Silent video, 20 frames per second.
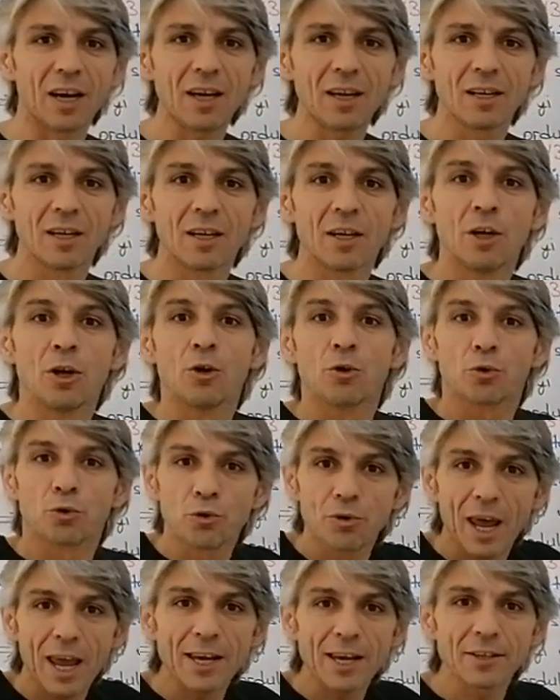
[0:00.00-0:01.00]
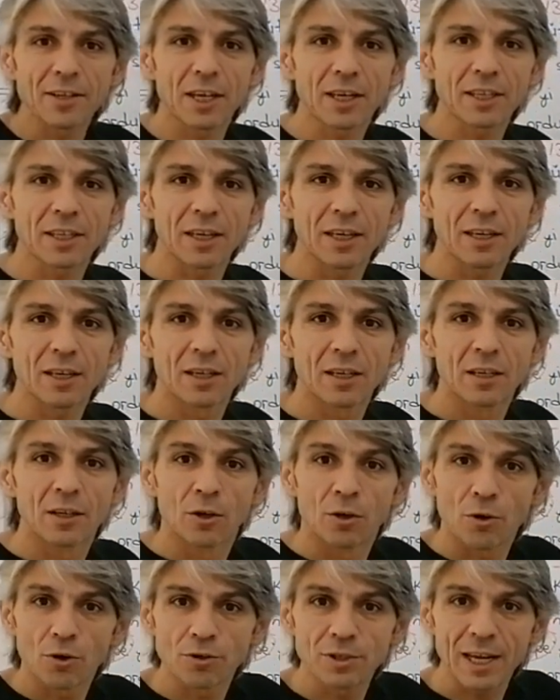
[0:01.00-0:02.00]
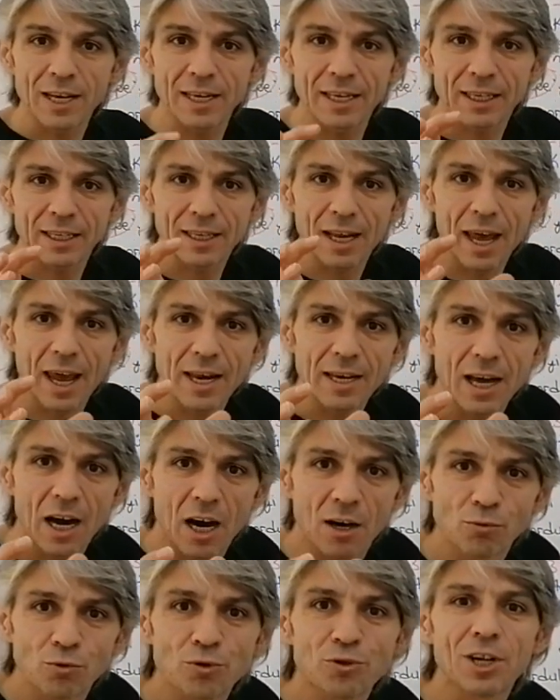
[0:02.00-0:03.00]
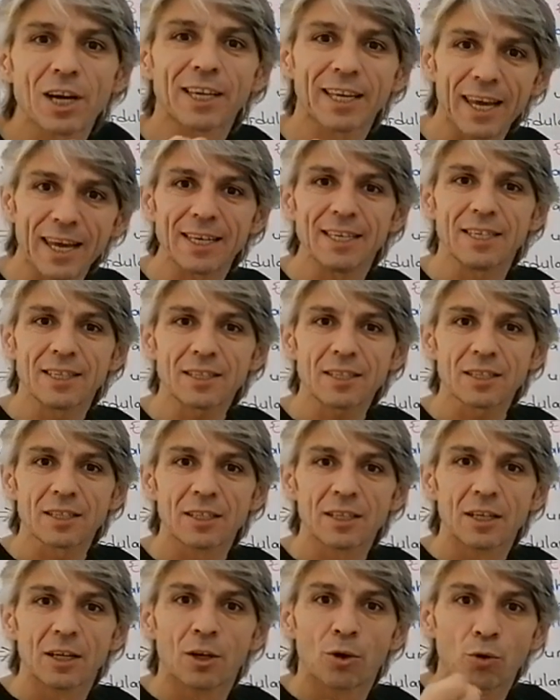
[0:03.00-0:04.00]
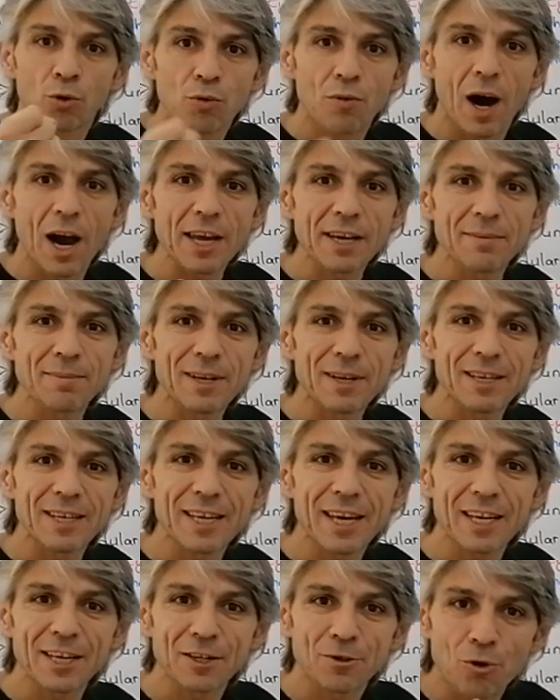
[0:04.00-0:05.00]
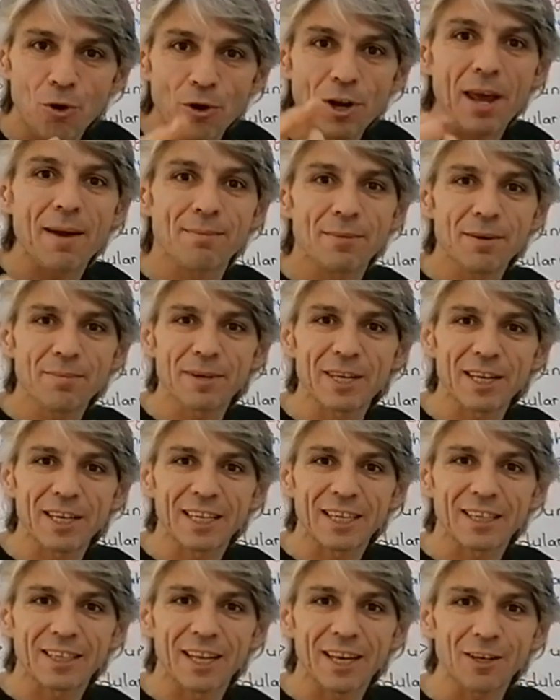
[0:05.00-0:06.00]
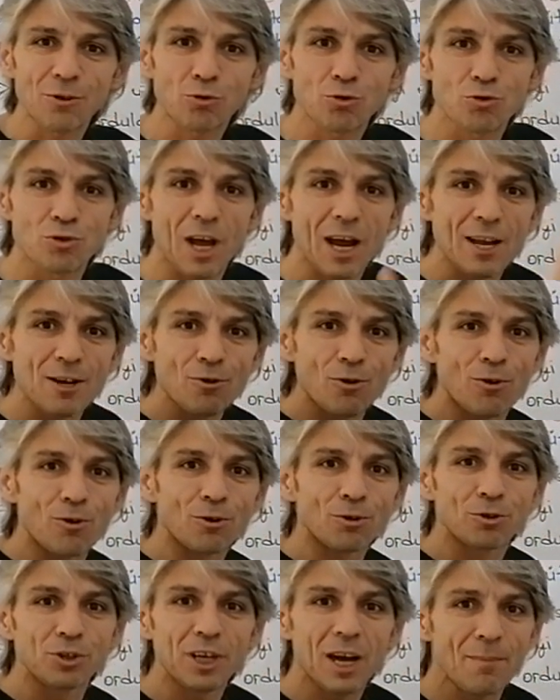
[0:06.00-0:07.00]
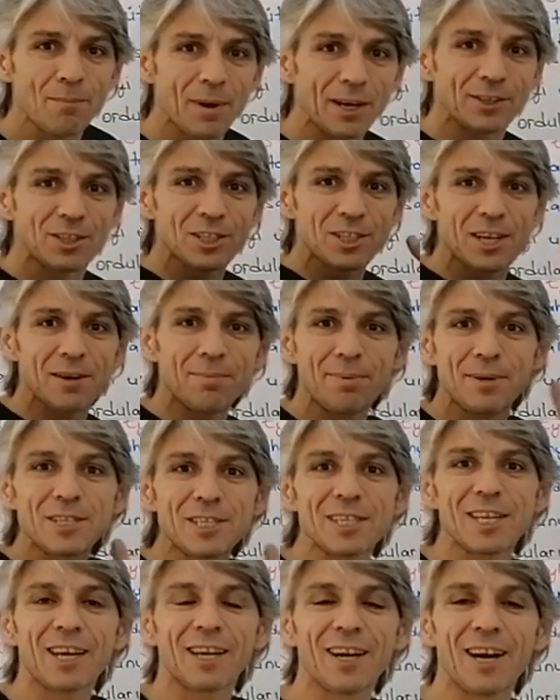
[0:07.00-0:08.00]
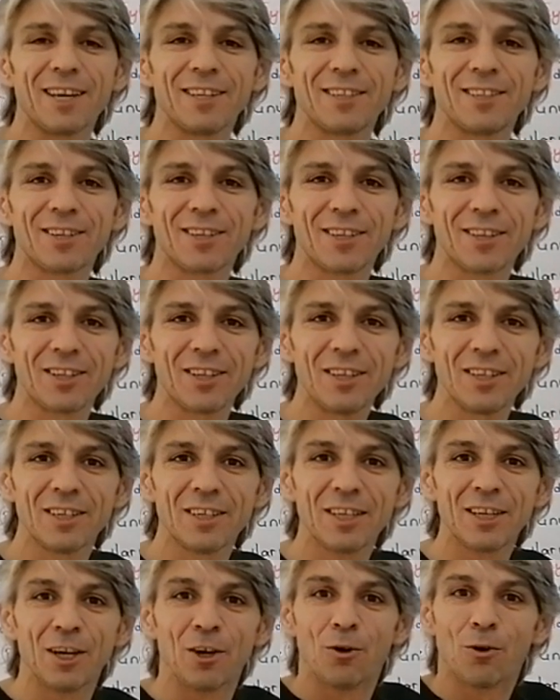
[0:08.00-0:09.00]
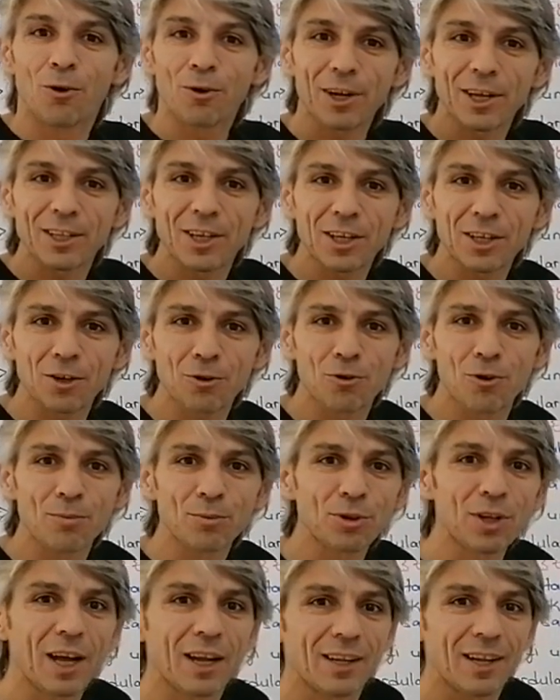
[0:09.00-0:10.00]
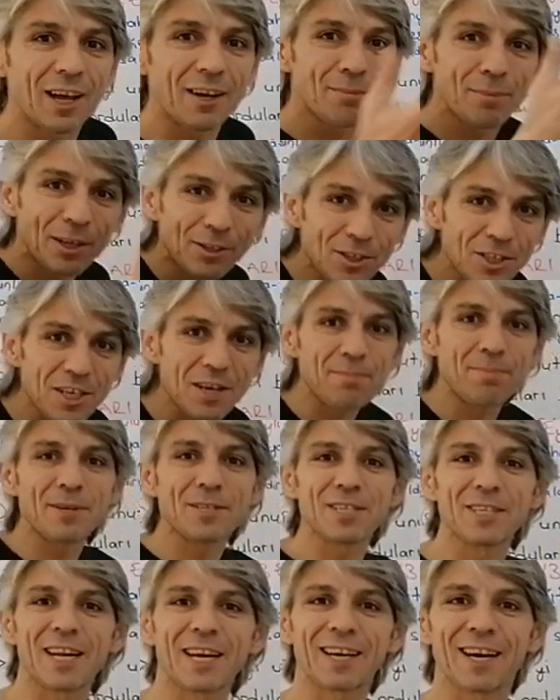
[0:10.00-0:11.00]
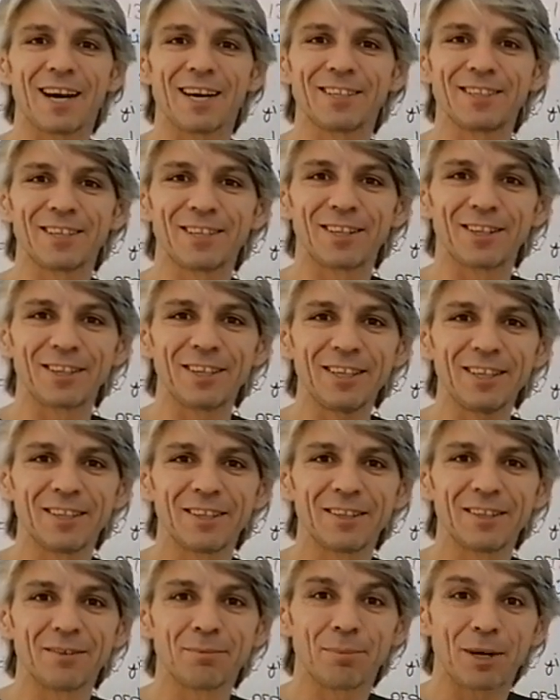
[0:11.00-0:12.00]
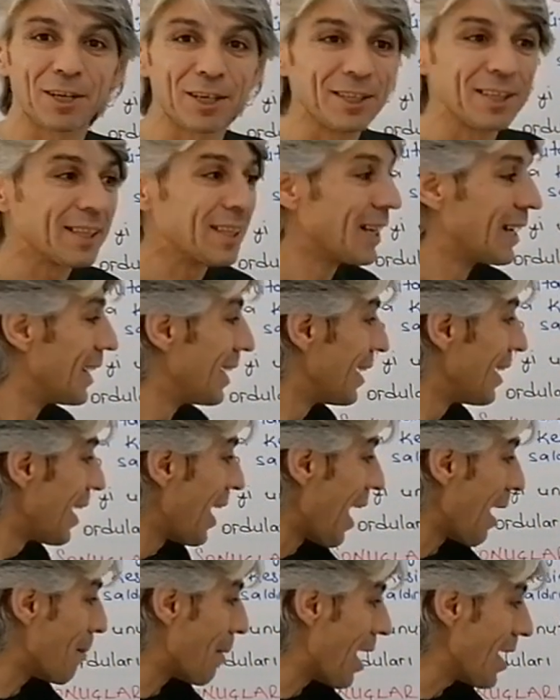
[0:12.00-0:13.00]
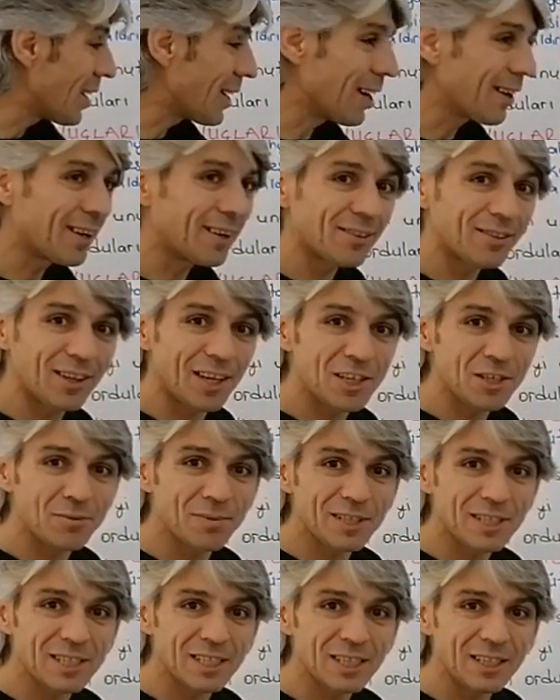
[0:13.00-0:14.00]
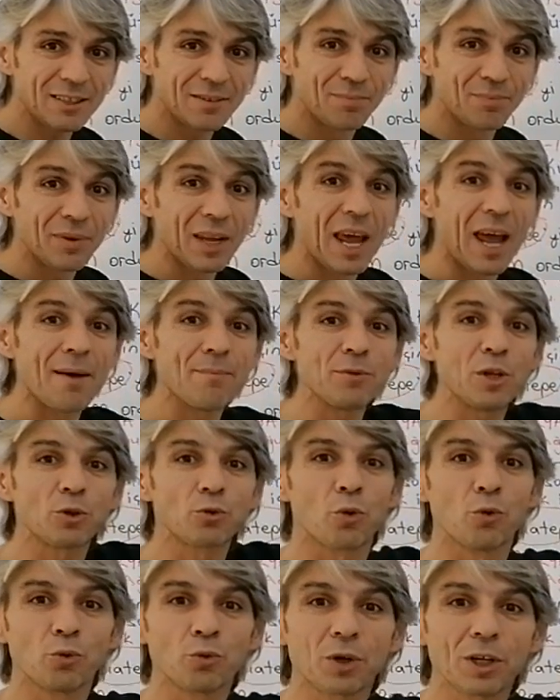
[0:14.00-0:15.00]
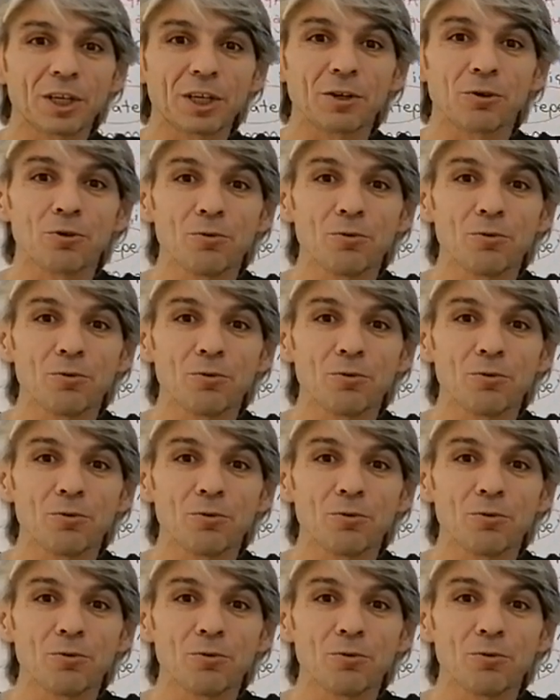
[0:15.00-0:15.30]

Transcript: da güneydeki özellikle ele avuca gelir Kuvayi Milliye'nin önemli birlikleri düzenli orduya Batı cephesine kaydırıldı. Oradaki komutanlar Batı cephesine kaydırıldı. Bakın hem Ankara Antlaşması hem de doğudaki